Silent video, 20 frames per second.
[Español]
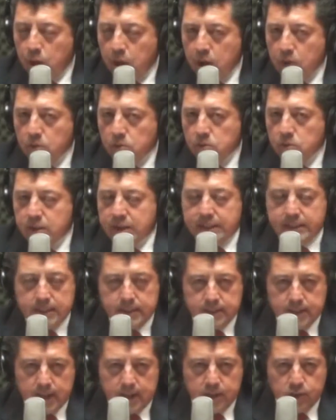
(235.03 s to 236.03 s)
bueno,
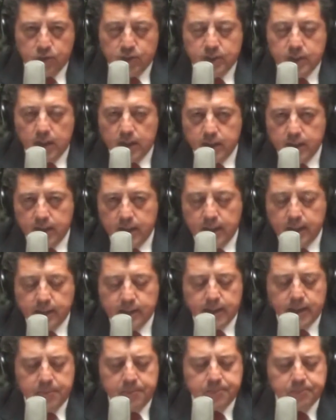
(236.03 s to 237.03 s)
necesario,
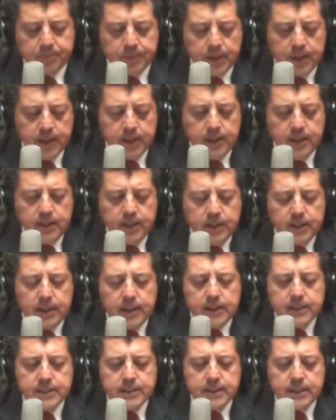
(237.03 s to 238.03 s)
inteligente?
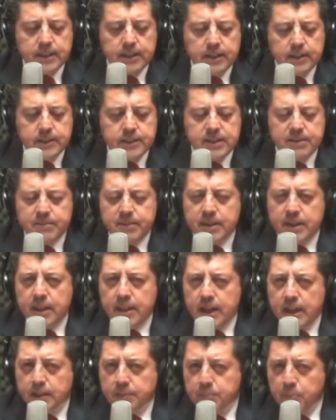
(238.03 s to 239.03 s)
¿Es eh,
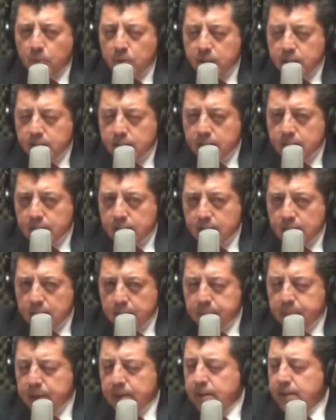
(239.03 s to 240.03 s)
civilidad
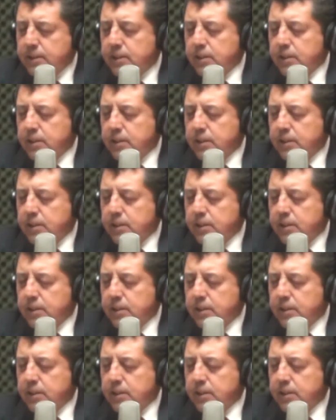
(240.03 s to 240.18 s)
política? Pero